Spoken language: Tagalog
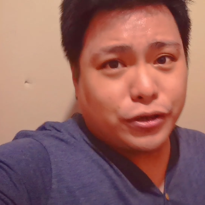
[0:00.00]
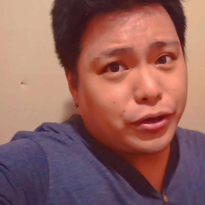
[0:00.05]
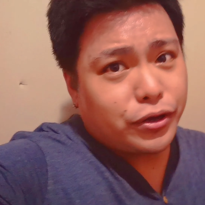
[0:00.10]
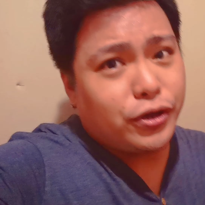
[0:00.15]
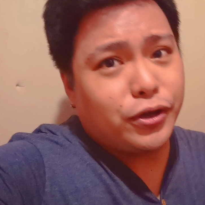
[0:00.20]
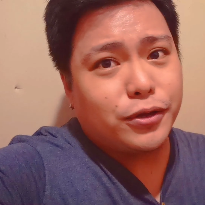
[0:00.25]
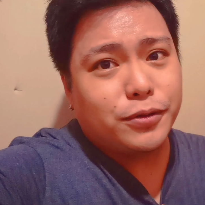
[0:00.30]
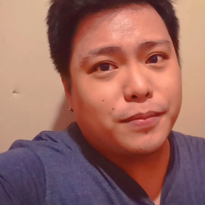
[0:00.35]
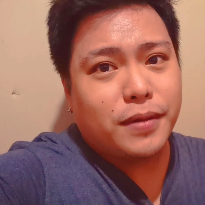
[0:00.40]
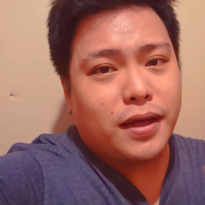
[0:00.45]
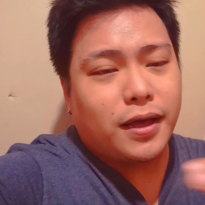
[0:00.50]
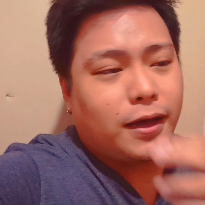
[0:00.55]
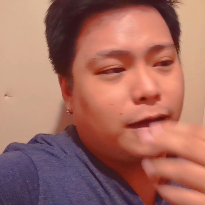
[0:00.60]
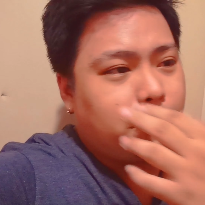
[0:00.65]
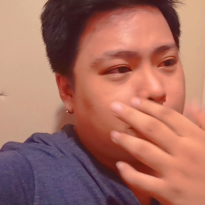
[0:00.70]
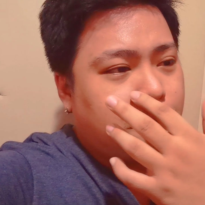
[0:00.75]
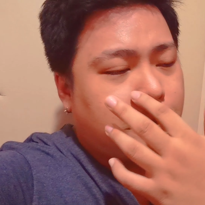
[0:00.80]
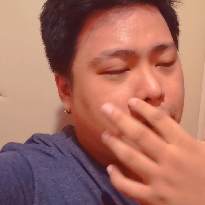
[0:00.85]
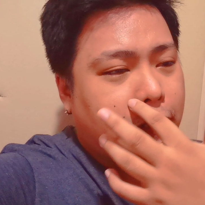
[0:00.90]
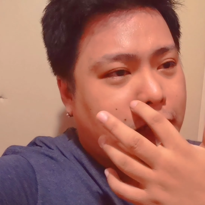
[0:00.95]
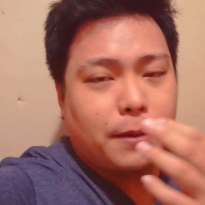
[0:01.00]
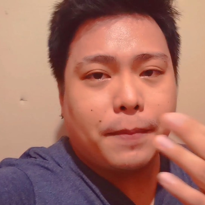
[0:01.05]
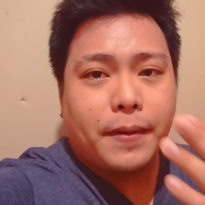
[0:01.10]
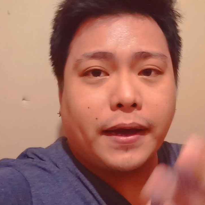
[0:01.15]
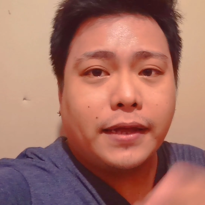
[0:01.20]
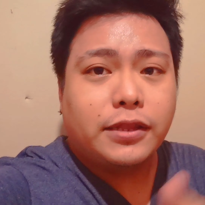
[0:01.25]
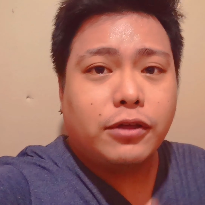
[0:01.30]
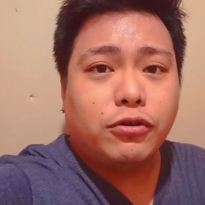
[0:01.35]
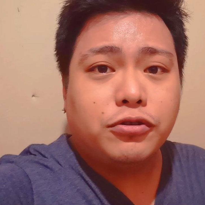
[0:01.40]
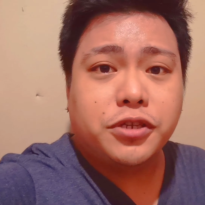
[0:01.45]
So ayun mga kadon, ay
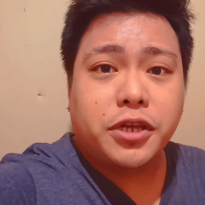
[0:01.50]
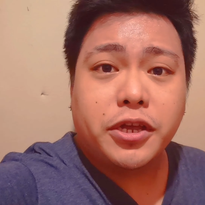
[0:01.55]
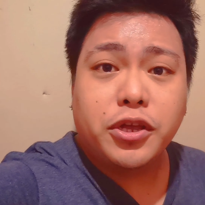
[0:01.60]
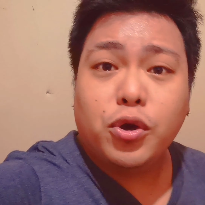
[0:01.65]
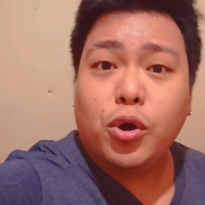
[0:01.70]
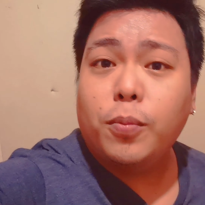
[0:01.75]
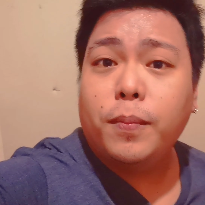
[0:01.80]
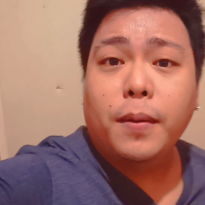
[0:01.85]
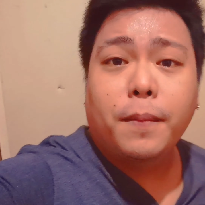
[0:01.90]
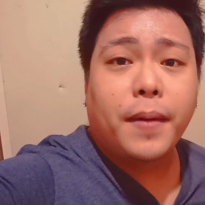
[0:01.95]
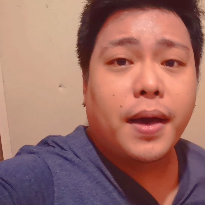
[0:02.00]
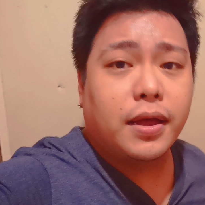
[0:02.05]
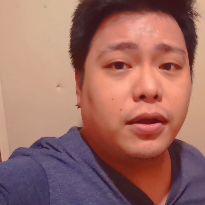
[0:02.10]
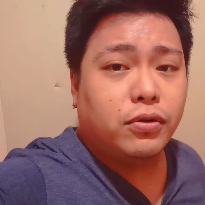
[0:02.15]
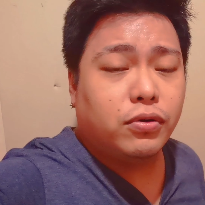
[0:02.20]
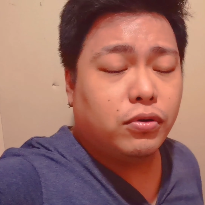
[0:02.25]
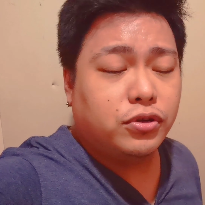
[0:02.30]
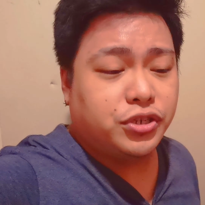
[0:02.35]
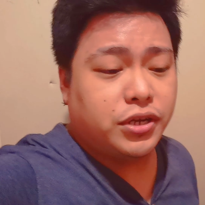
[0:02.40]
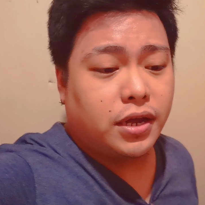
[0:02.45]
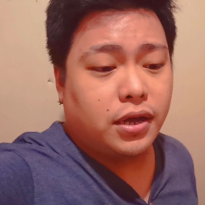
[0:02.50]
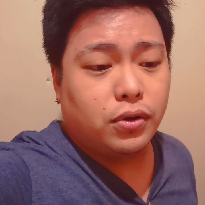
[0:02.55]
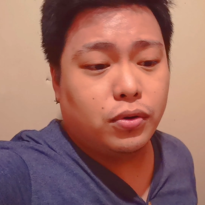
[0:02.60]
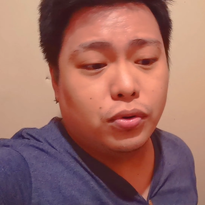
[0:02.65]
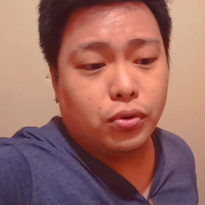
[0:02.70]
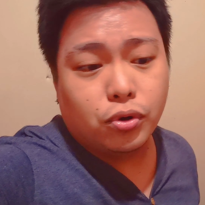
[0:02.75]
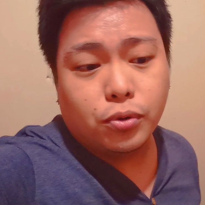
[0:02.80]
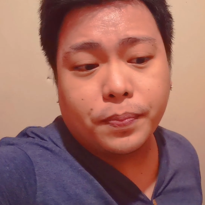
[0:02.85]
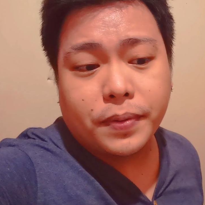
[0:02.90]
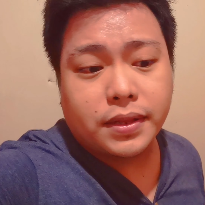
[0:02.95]
papakita ko sa inyo kung paano ko siya
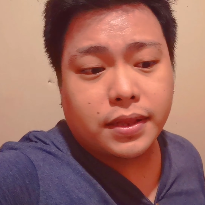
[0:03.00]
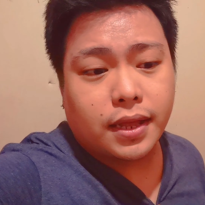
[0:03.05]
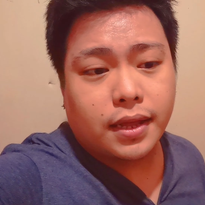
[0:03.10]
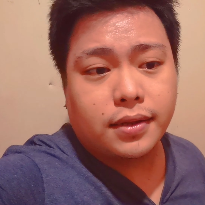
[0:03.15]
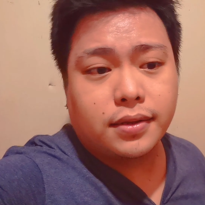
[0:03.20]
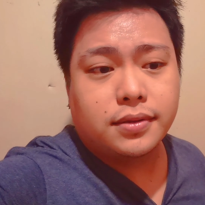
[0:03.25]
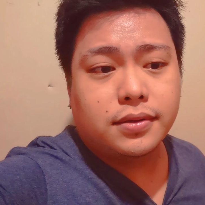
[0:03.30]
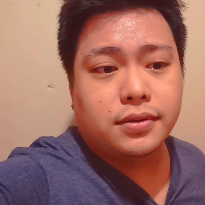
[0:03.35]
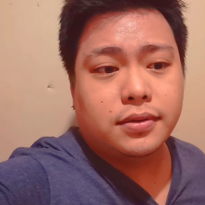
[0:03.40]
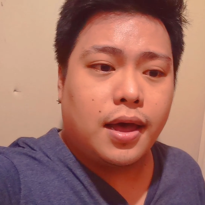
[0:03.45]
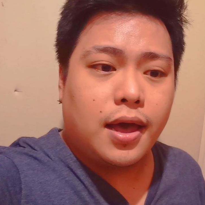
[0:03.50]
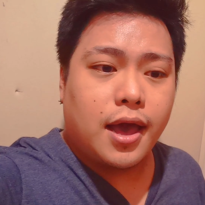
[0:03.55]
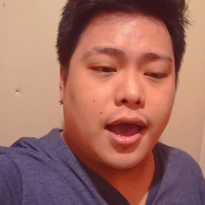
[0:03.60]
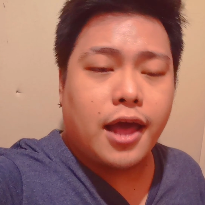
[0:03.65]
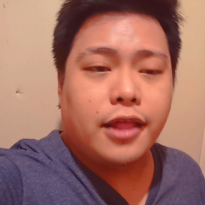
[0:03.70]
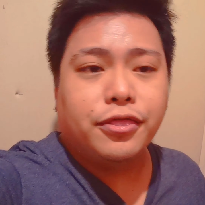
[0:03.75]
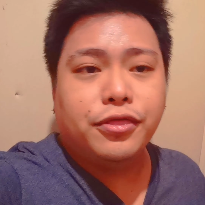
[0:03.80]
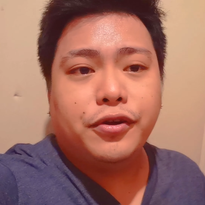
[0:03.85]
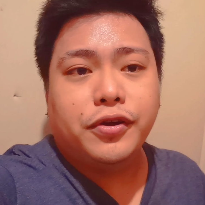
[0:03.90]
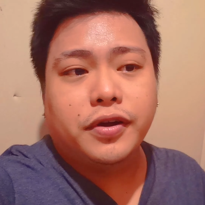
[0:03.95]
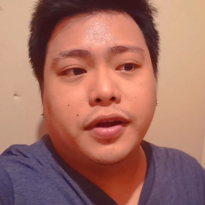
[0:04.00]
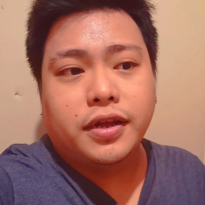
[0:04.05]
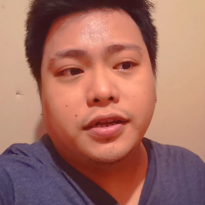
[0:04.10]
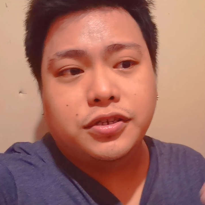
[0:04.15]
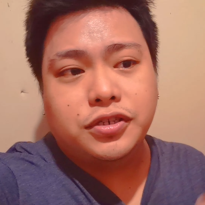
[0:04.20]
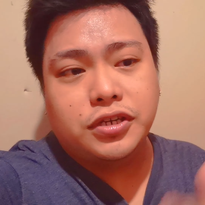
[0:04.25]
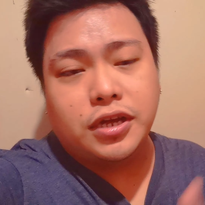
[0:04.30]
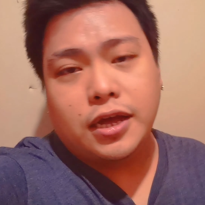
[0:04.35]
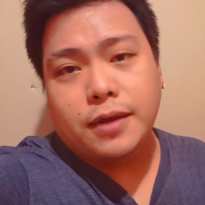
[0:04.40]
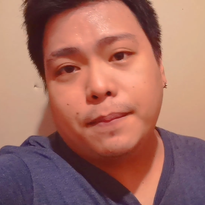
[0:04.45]
gugupitan. Uh, undercut
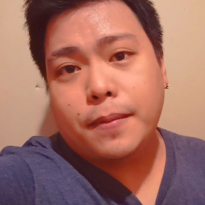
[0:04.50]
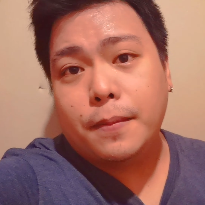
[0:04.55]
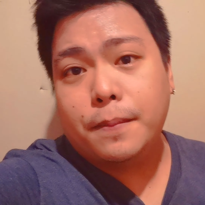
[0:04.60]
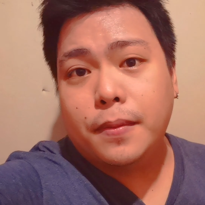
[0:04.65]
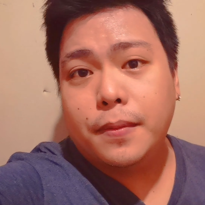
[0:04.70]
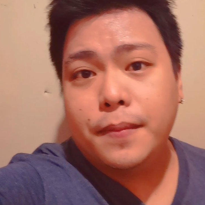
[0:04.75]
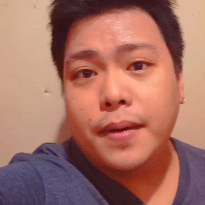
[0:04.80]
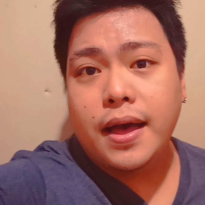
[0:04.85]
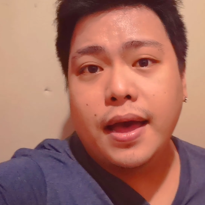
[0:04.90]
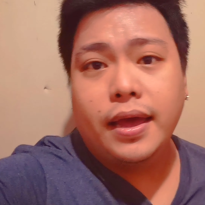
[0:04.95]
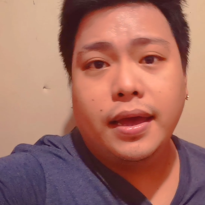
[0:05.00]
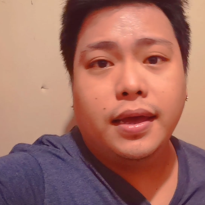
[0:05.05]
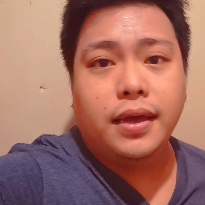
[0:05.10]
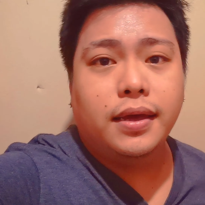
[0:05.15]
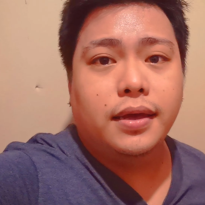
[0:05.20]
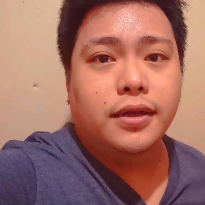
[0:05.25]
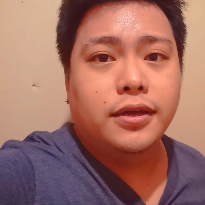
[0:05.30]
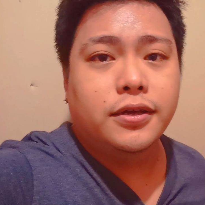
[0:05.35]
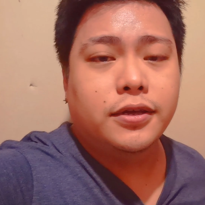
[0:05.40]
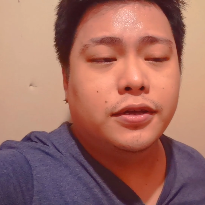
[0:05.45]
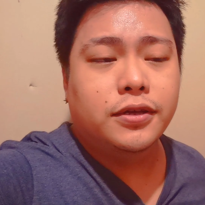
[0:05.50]
siya pang babae.